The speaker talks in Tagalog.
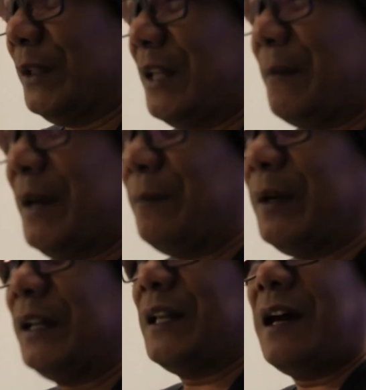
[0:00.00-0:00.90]
kumanta, mahilig
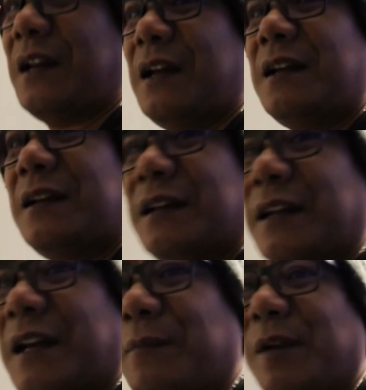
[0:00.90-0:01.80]
mag-gitara,
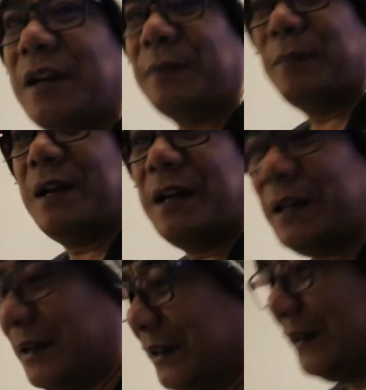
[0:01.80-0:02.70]
kaya bili ng bili.